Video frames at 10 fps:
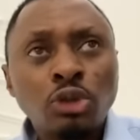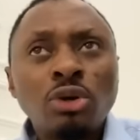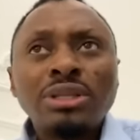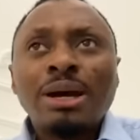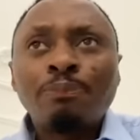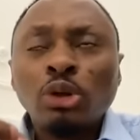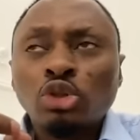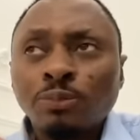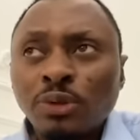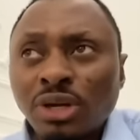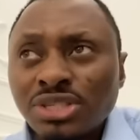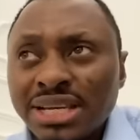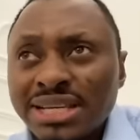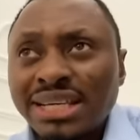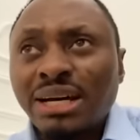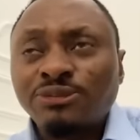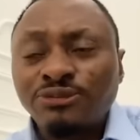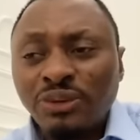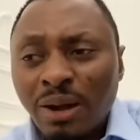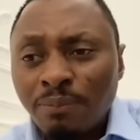Donc l'apôtre Paul enseigne que la
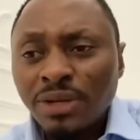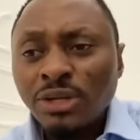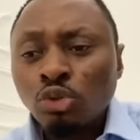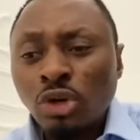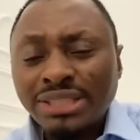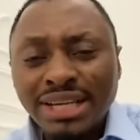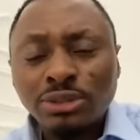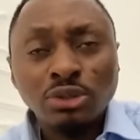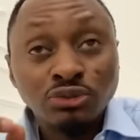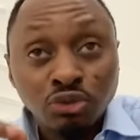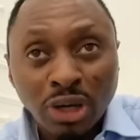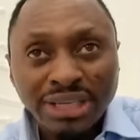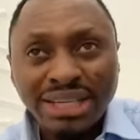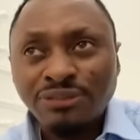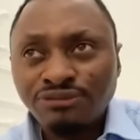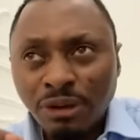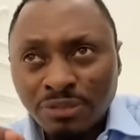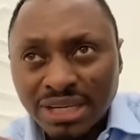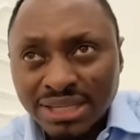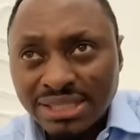femme doit être voilée, la
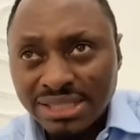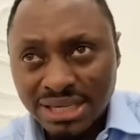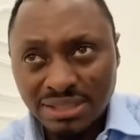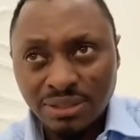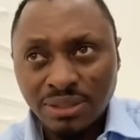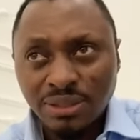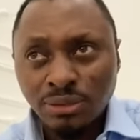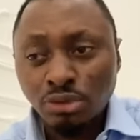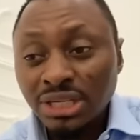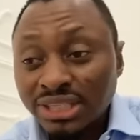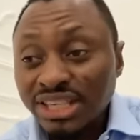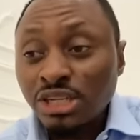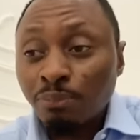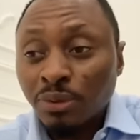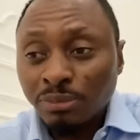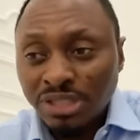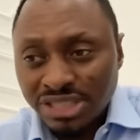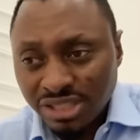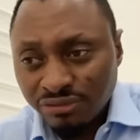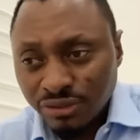femme chrétienne de l'église
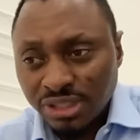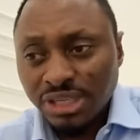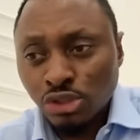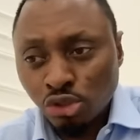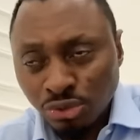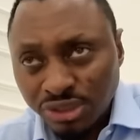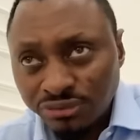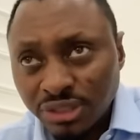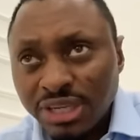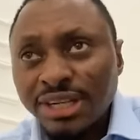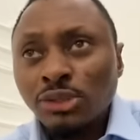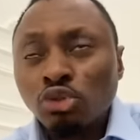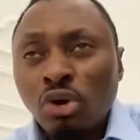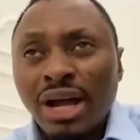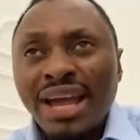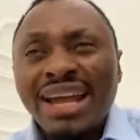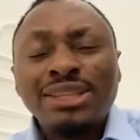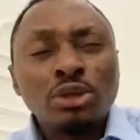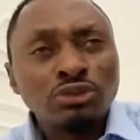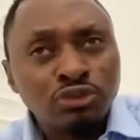primitive qui est juive doit
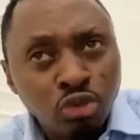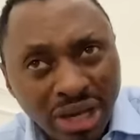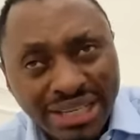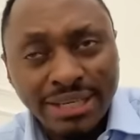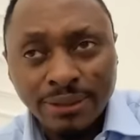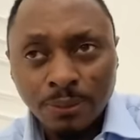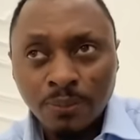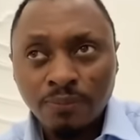être voilée.